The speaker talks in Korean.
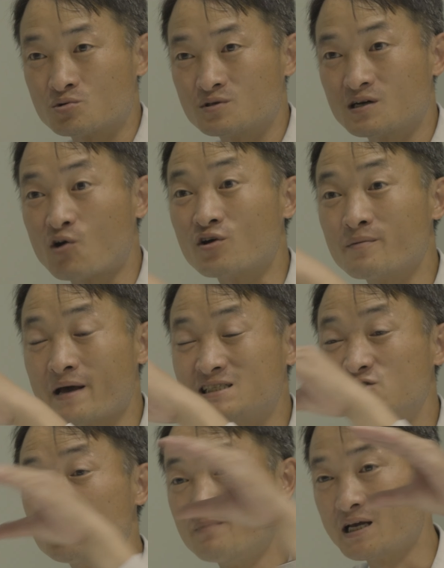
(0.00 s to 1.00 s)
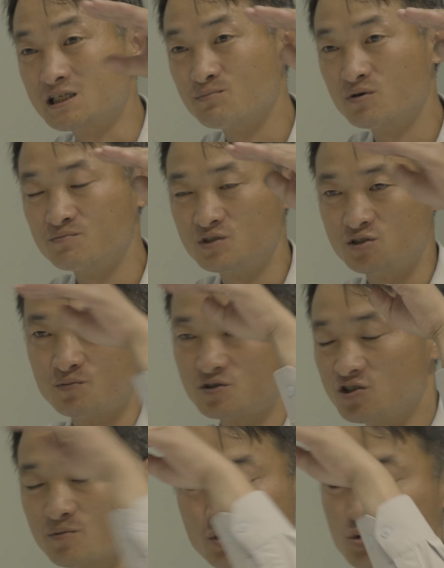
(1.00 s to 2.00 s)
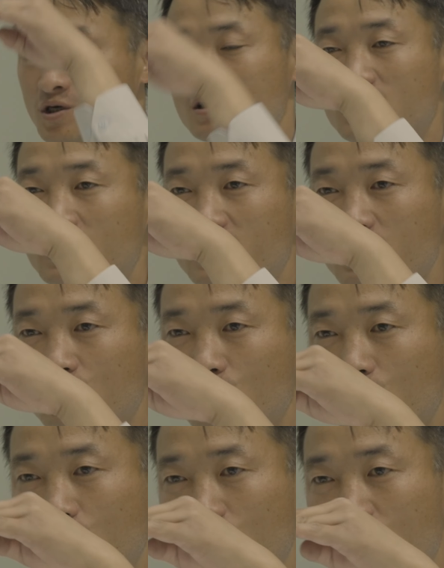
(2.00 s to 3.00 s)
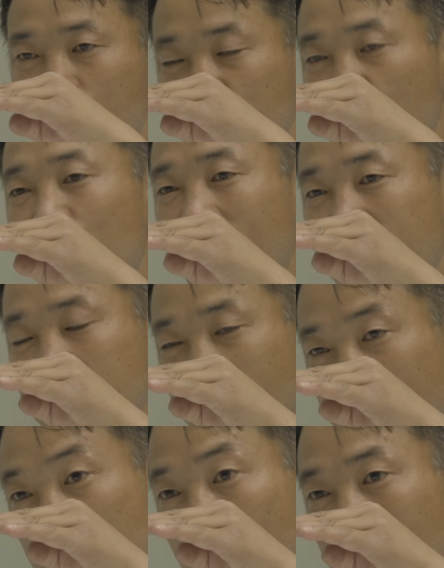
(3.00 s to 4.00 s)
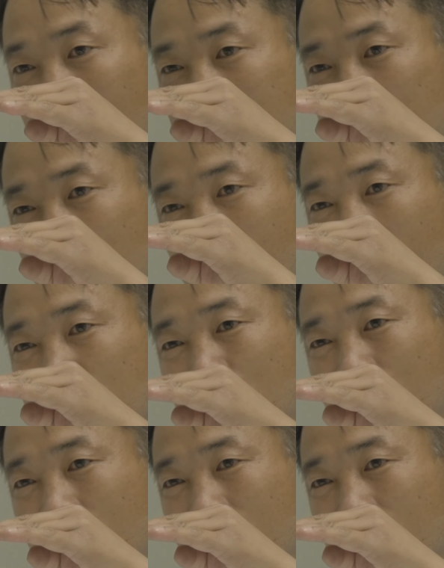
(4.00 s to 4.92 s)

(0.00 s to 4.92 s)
그러니까 거기에 맥시점, 맥시멈 지점에 도착을 하게 될 거고, 무거운 애들은 계속 올라가겠죠. 이렇게 계속.